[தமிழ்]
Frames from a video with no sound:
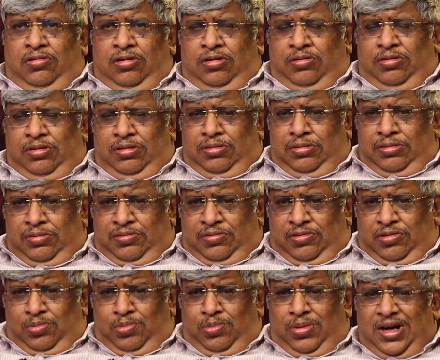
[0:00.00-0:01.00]
ஒரு
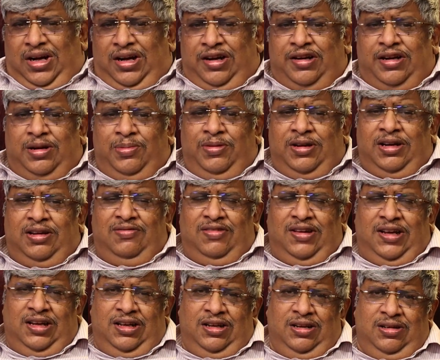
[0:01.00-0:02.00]
ரொம்ப கஷ்டமான
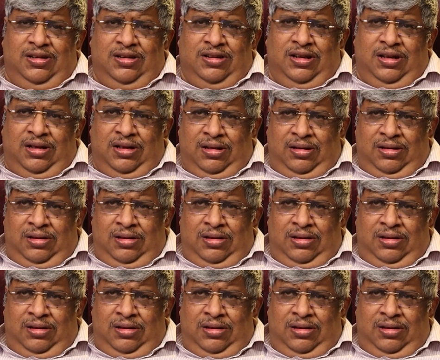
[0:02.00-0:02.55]
வேலை இருக்குன்னா